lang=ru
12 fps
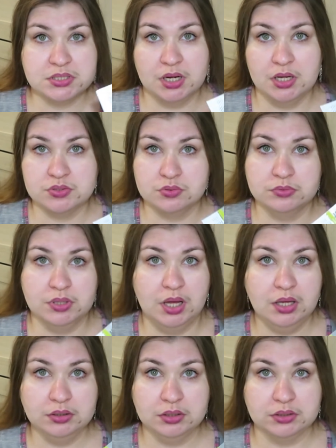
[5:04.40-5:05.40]
сразу
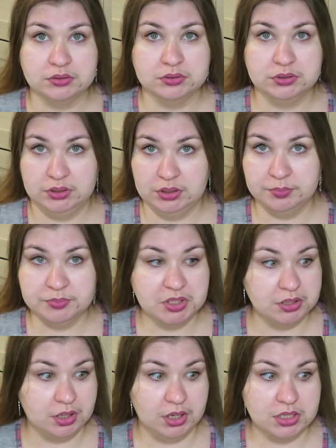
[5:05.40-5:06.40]
на год, и
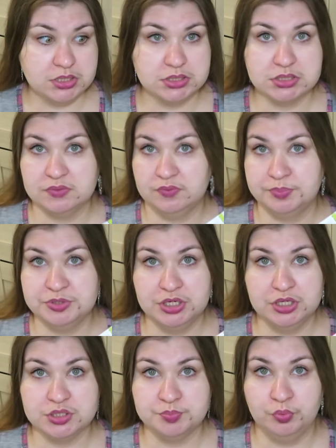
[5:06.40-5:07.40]
мне кажется,
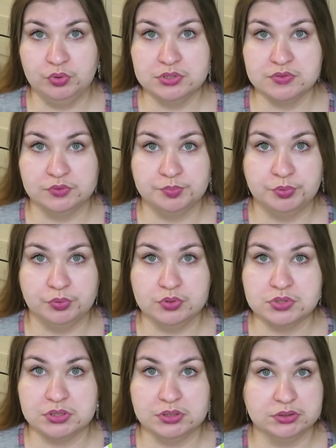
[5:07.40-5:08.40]
вообще использовать
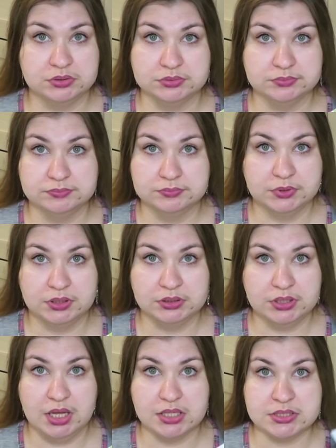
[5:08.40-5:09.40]
просто
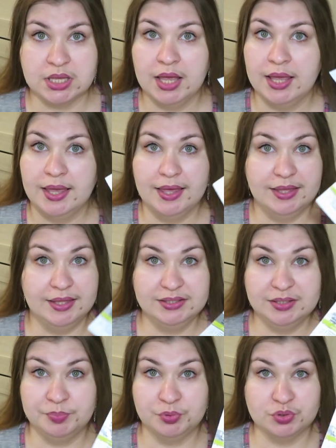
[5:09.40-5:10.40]
класс.
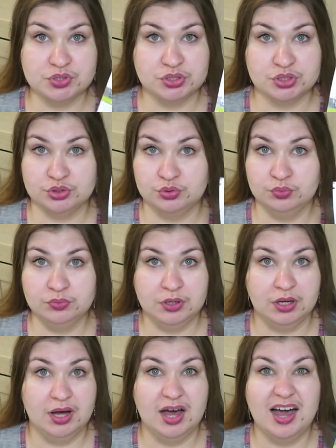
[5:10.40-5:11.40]
Это просто
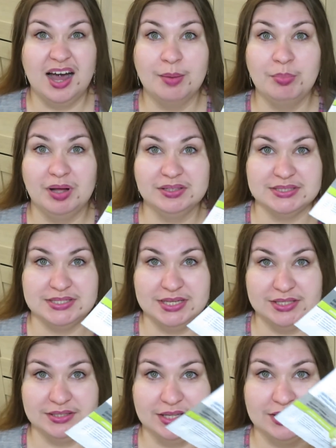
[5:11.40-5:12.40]
штука
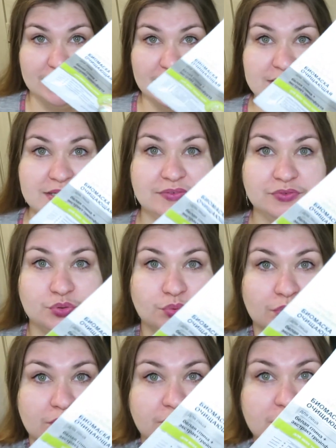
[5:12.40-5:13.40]
обалденная. Если
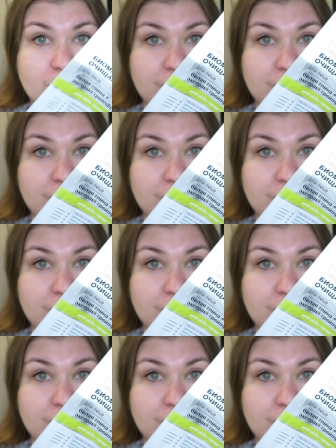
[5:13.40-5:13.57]
вдруг вы